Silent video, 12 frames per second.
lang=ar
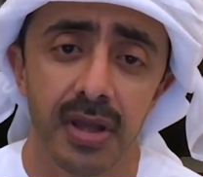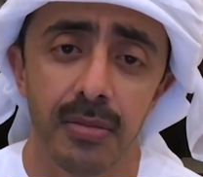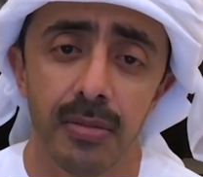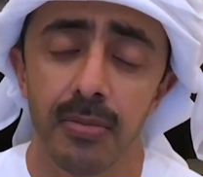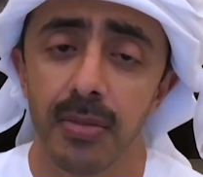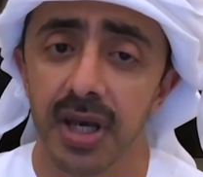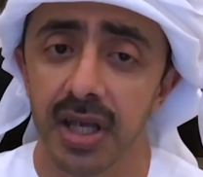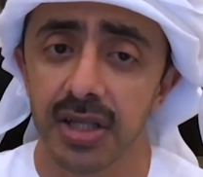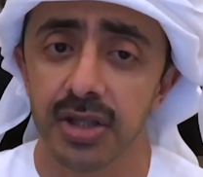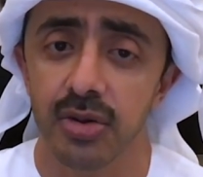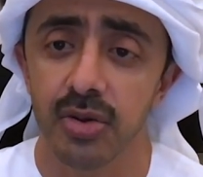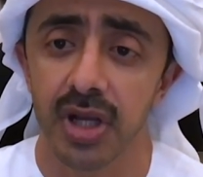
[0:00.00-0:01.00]
مما
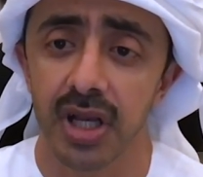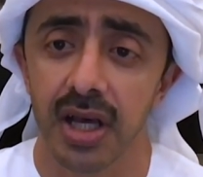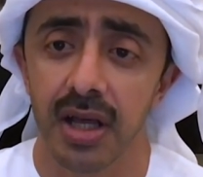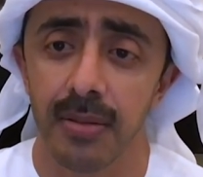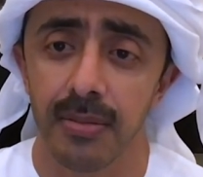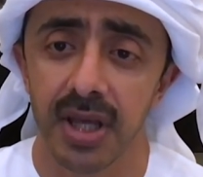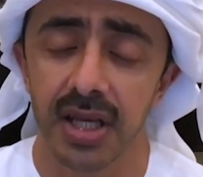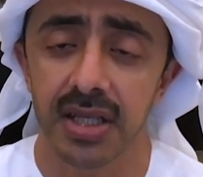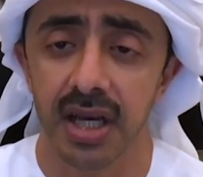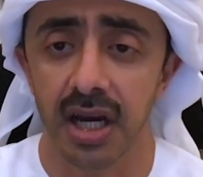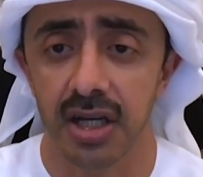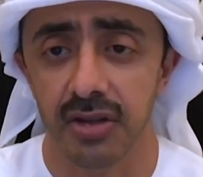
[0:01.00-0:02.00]
يدعو إلى أهمية
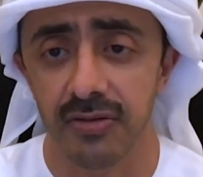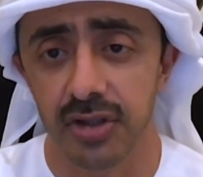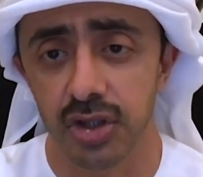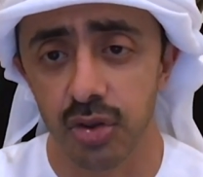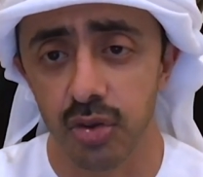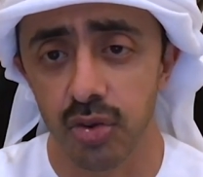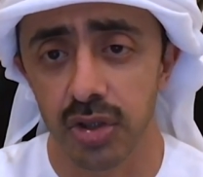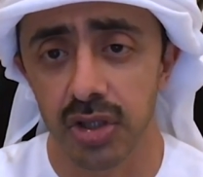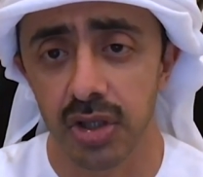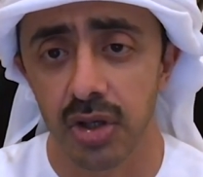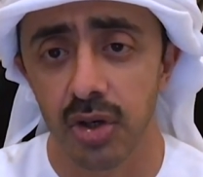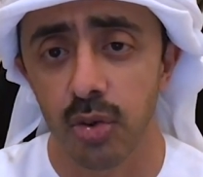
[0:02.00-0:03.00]
تكاتف الجهود
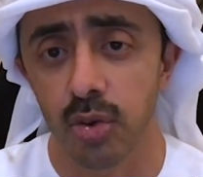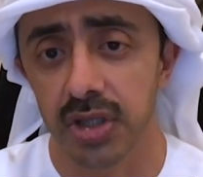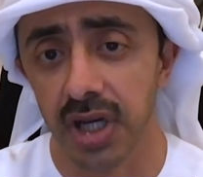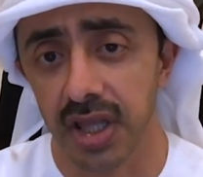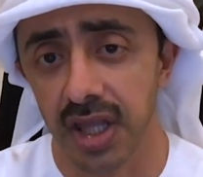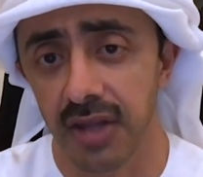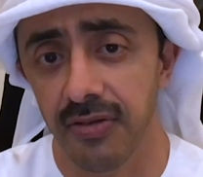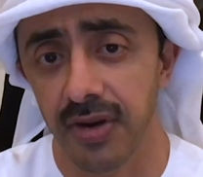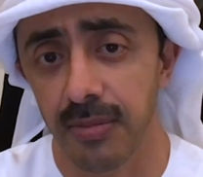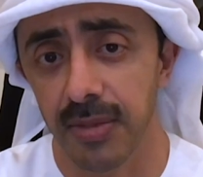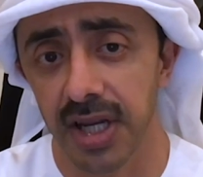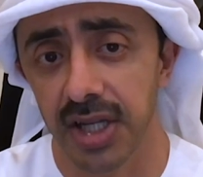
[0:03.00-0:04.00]
وتكثيفها
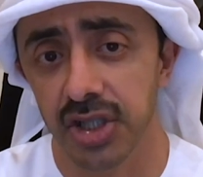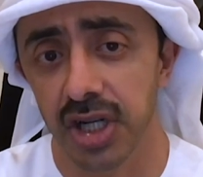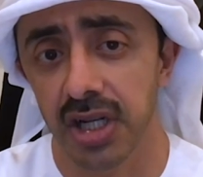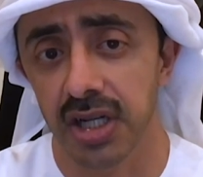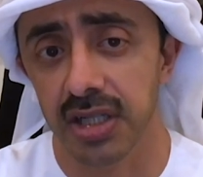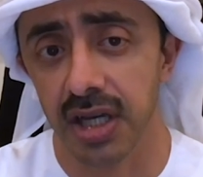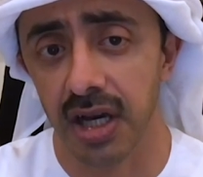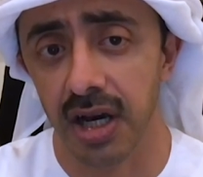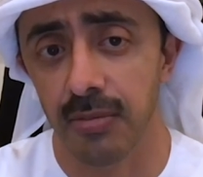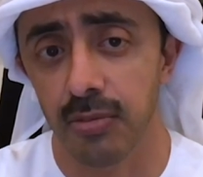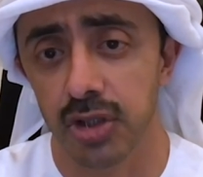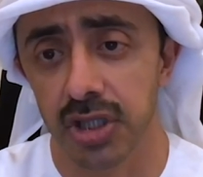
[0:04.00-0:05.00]
من أجل
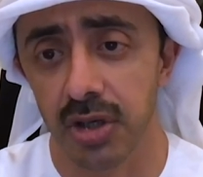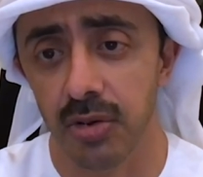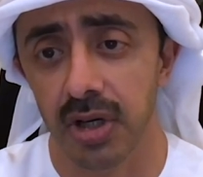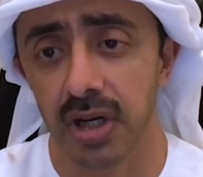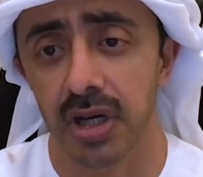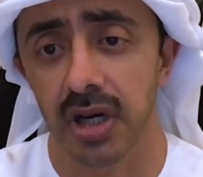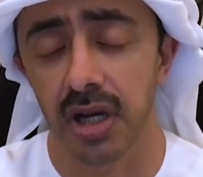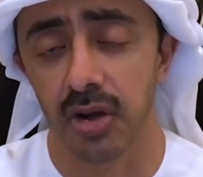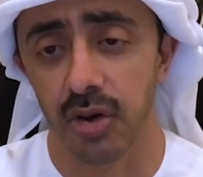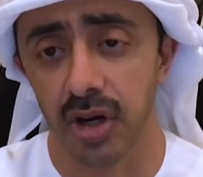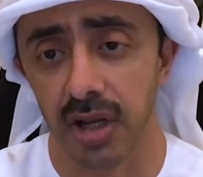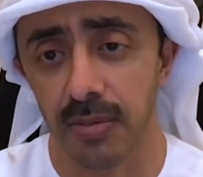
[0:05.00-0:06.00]
الارتقاء بمستوى
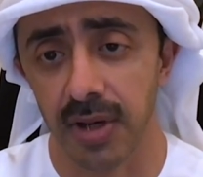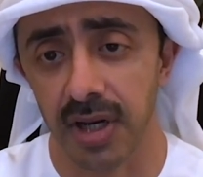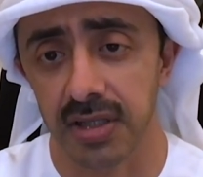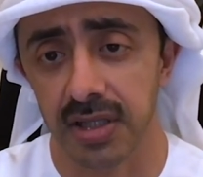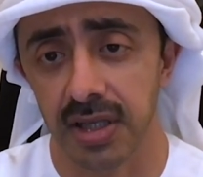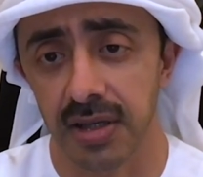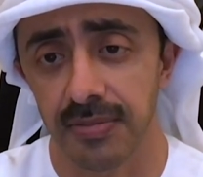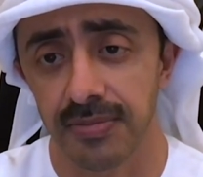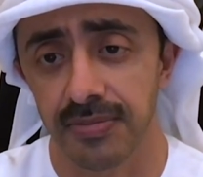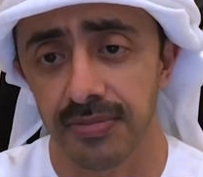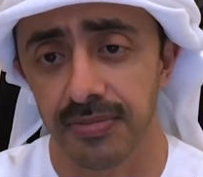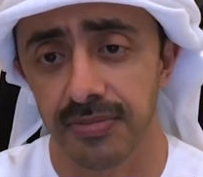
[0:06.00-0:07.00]
الكرة الإماراتية
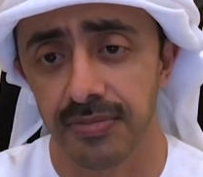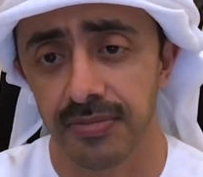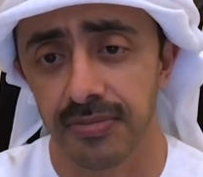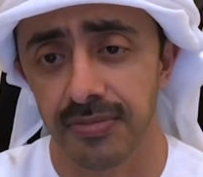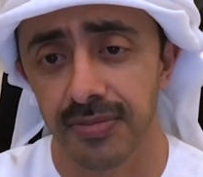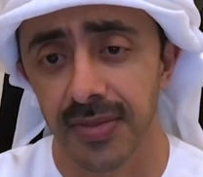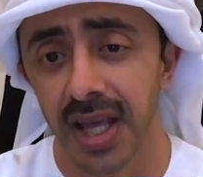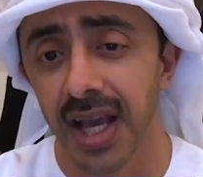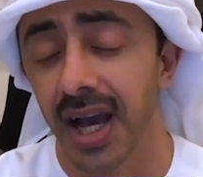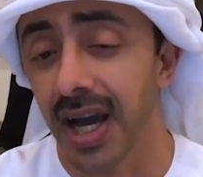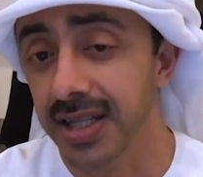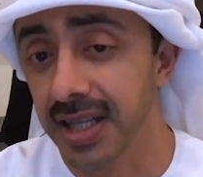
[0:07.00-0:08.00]

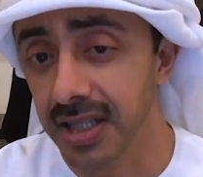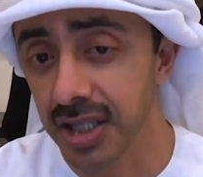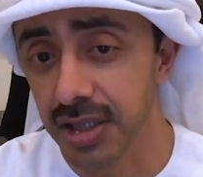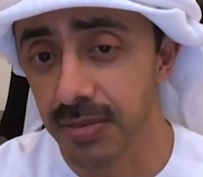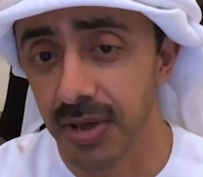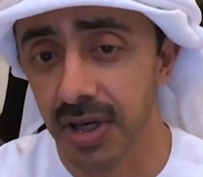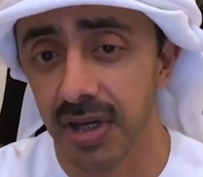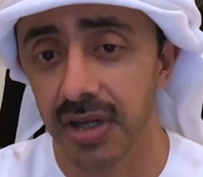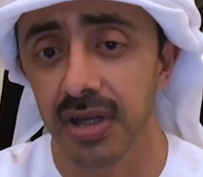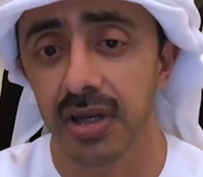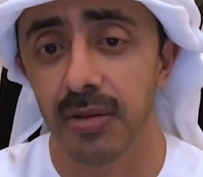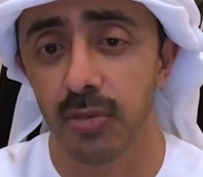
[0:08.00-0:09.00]
حتى تصبح
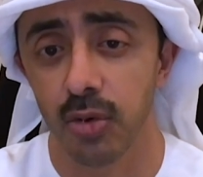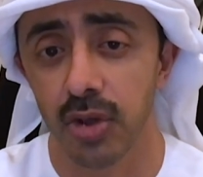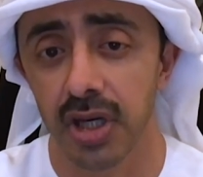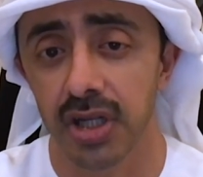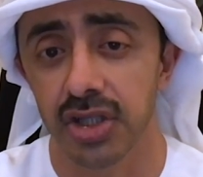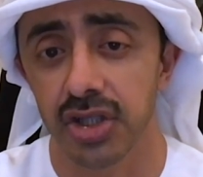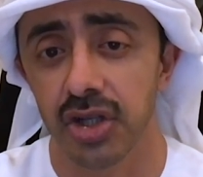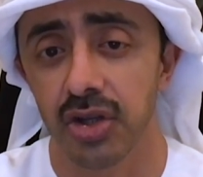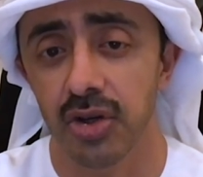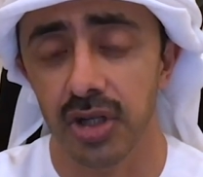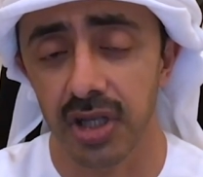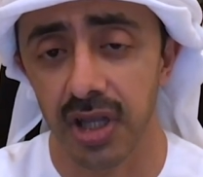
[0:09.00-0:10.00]
نموذج
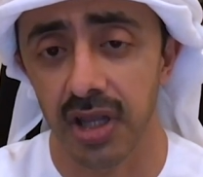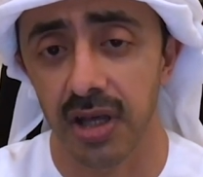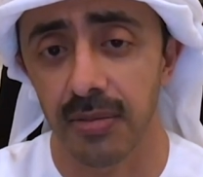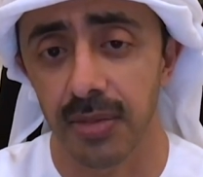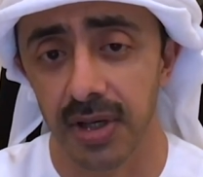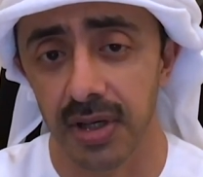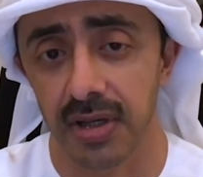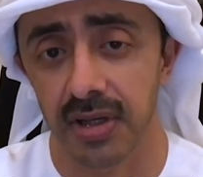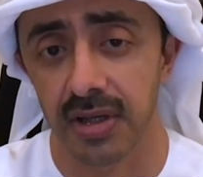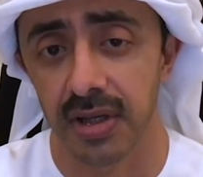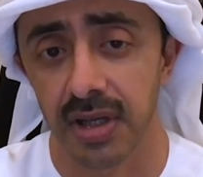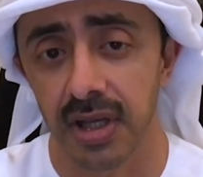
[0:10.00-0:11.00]
يحتذى به
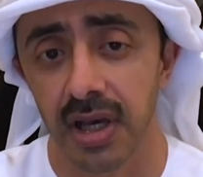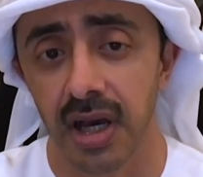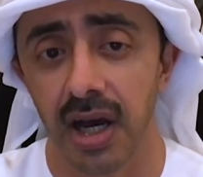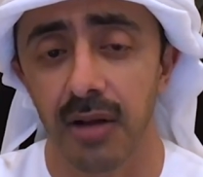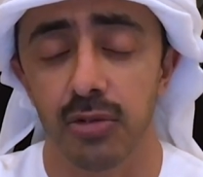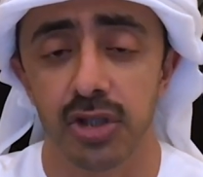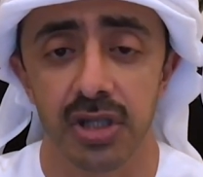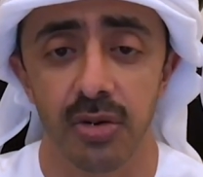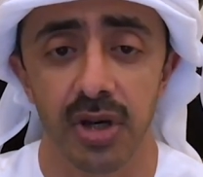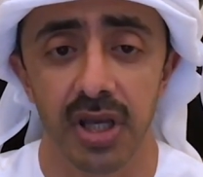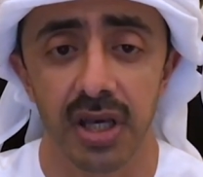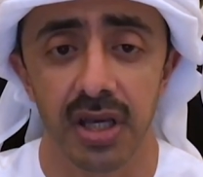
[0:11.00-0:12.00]
على
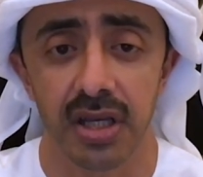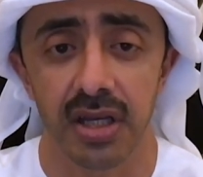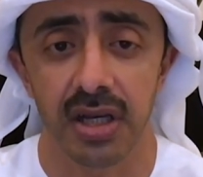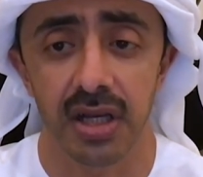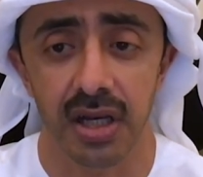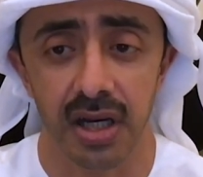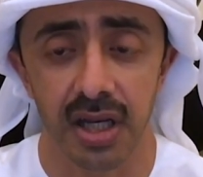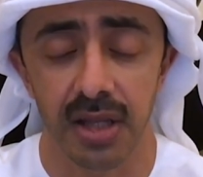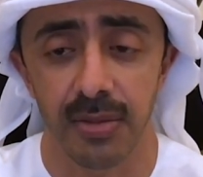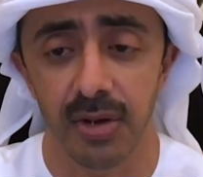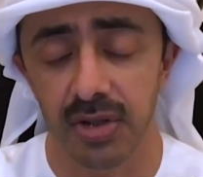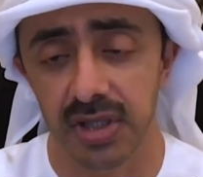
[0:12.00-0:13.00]
المستويين
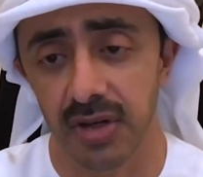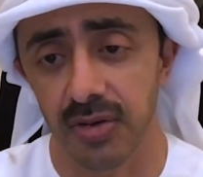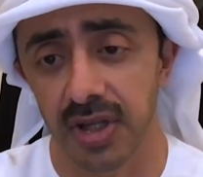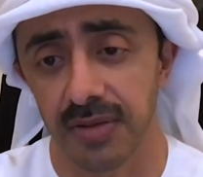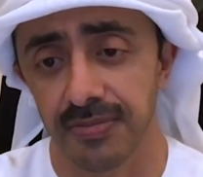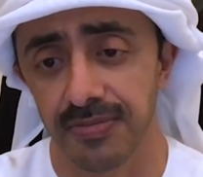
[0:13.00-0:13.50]
الإقليمي والدولي